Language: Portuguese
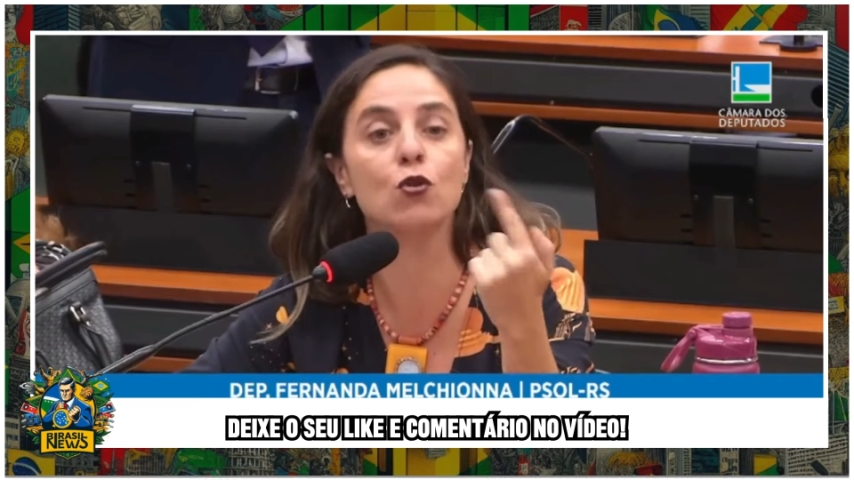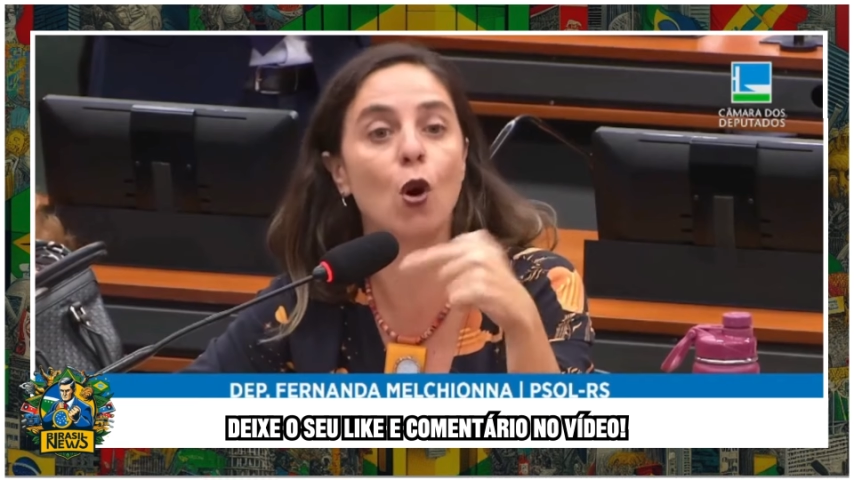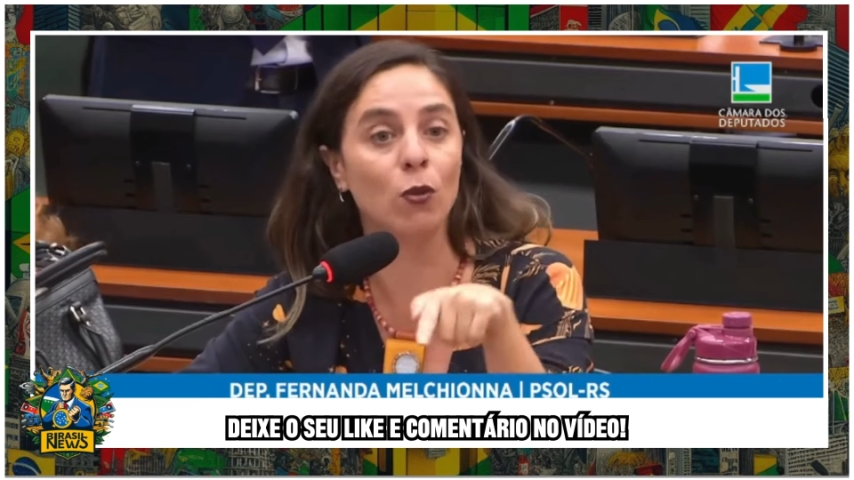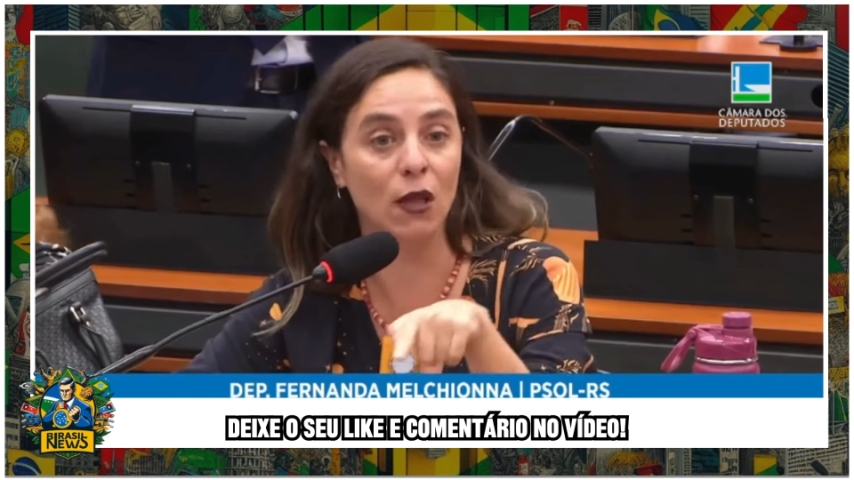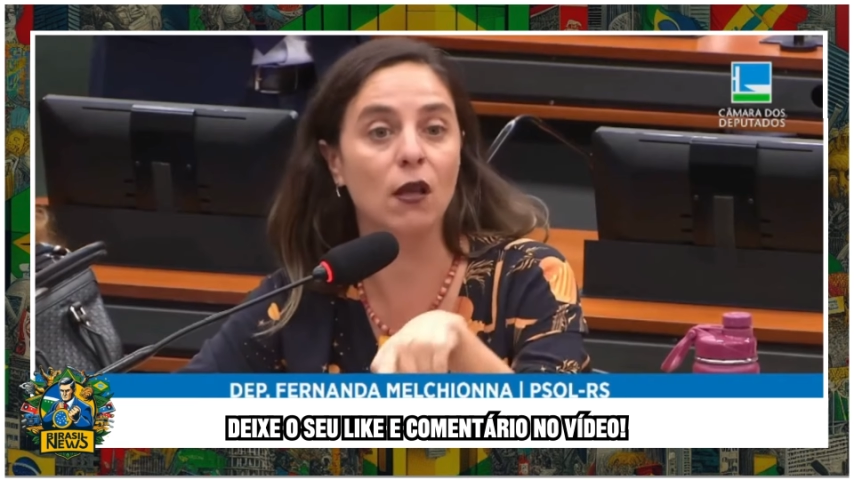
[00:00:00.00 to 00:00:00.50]

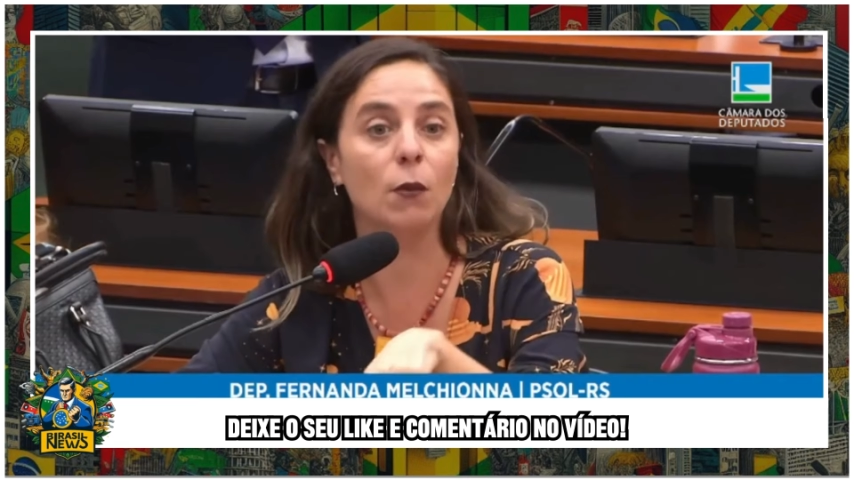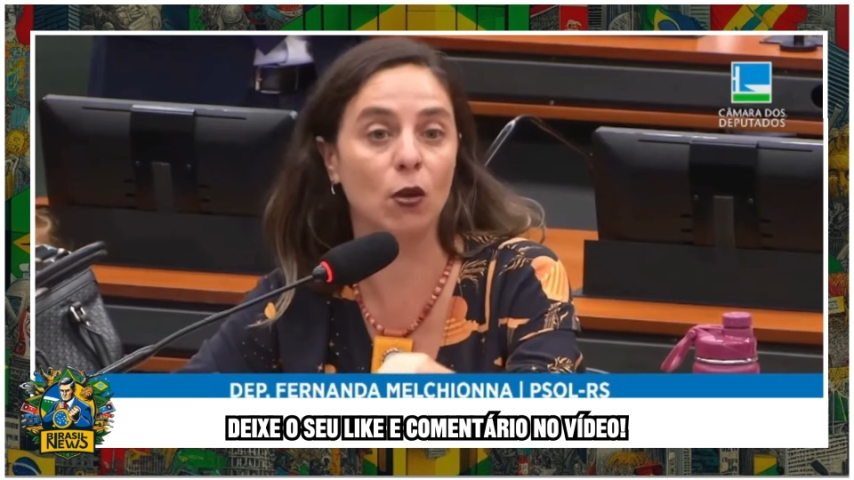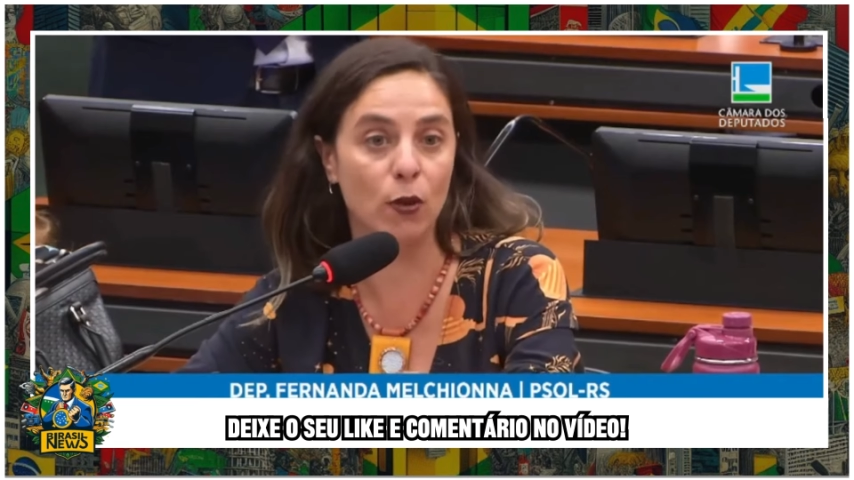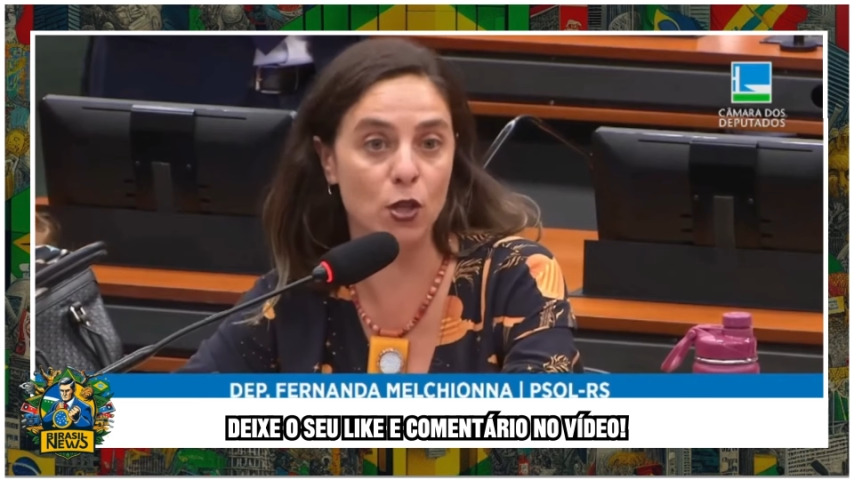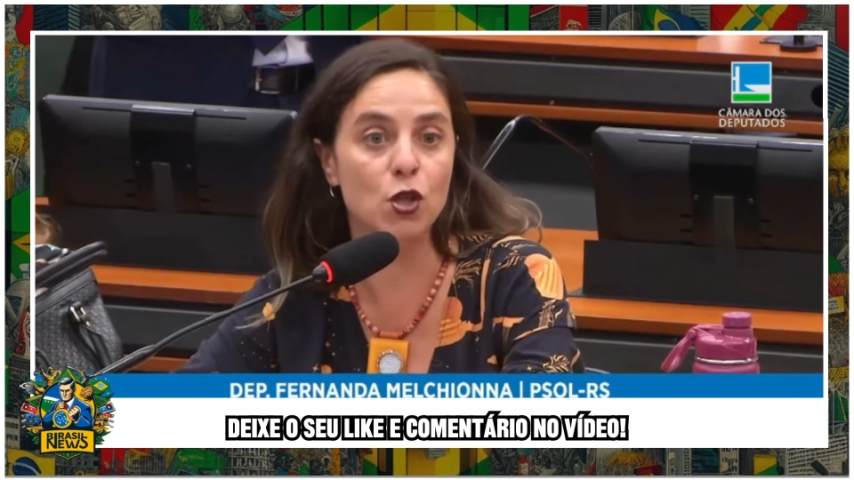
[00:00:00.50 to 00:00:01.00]
como
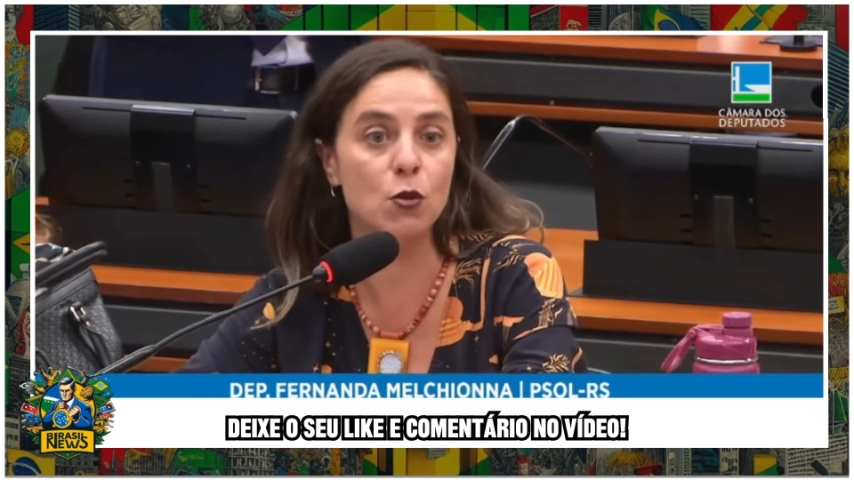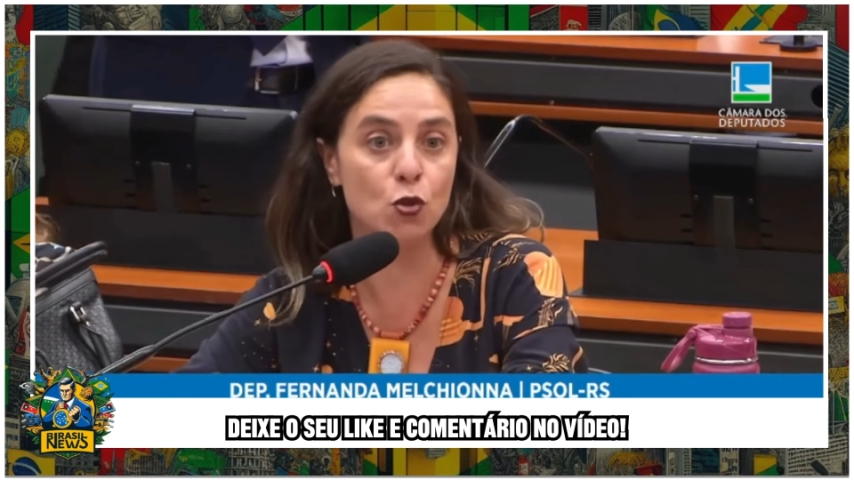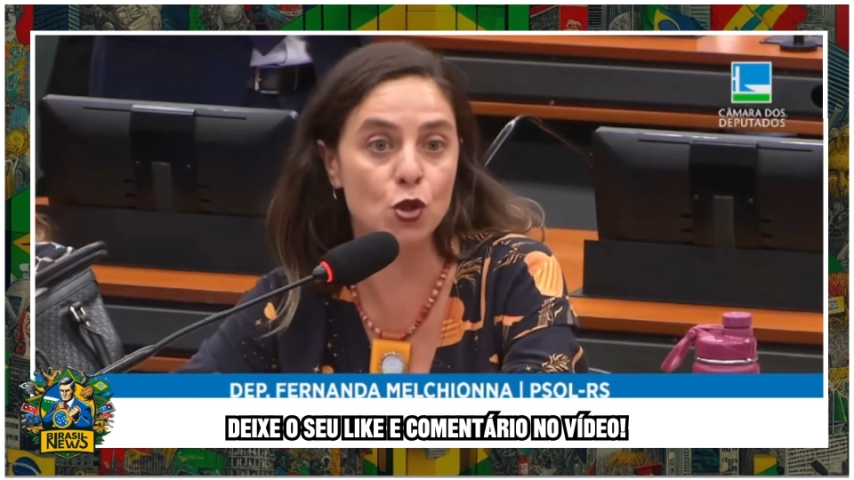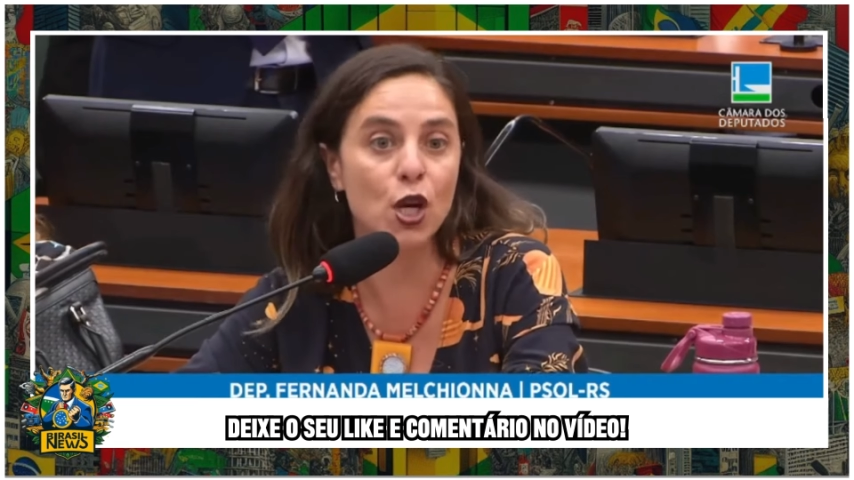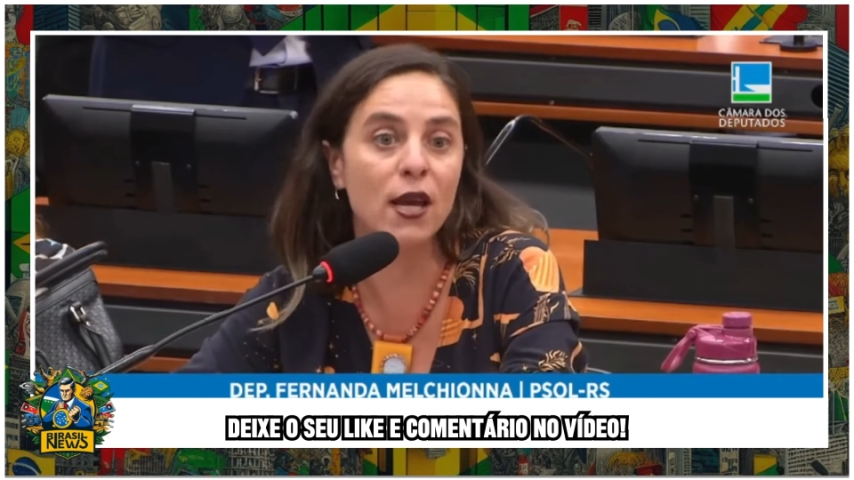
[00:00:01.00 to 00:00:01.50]
determina o regime
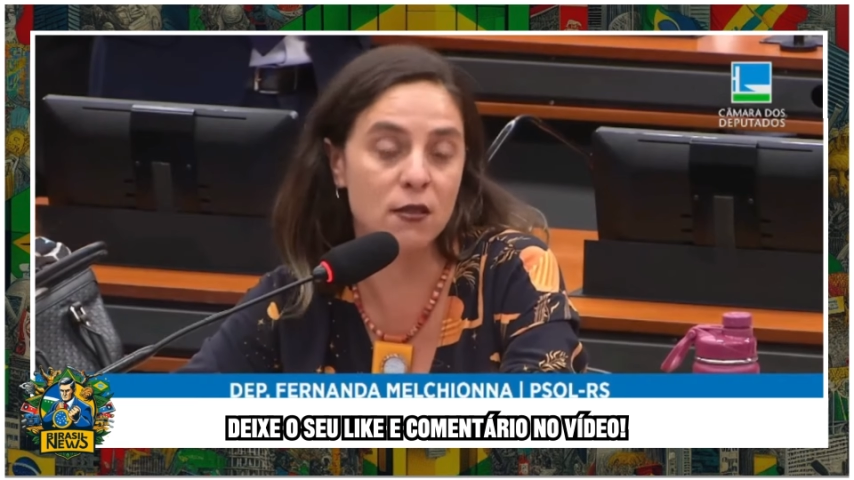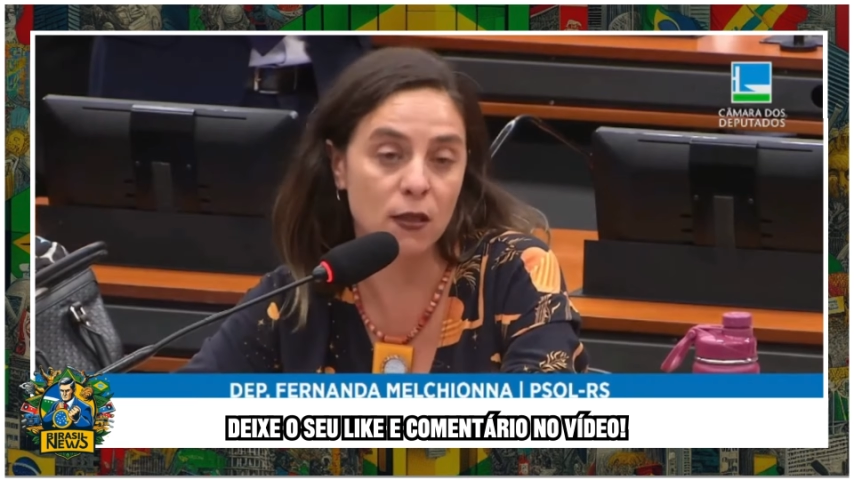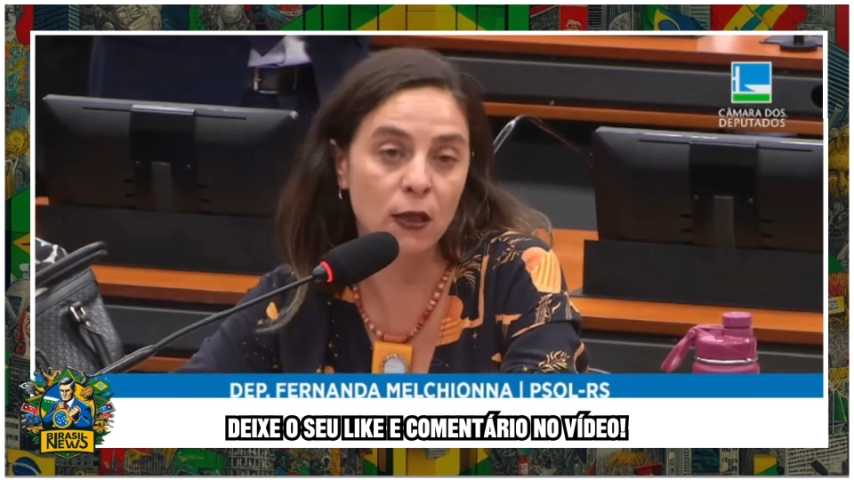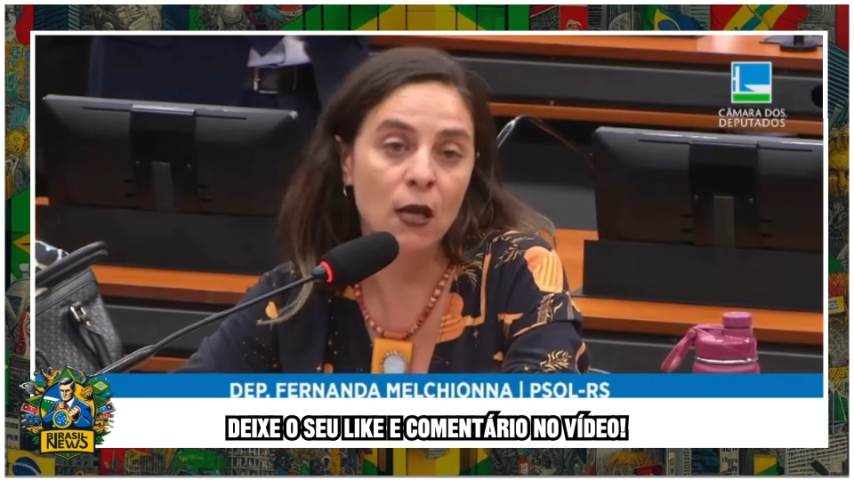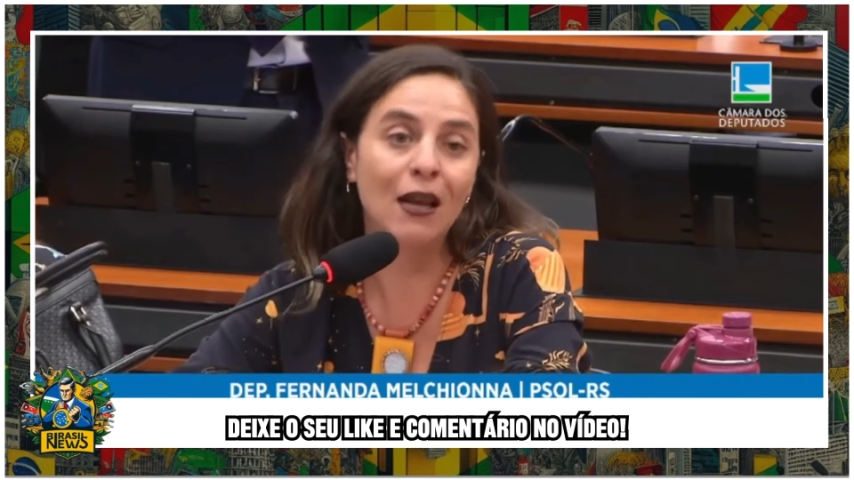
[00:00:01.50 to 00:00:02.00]
de urgência,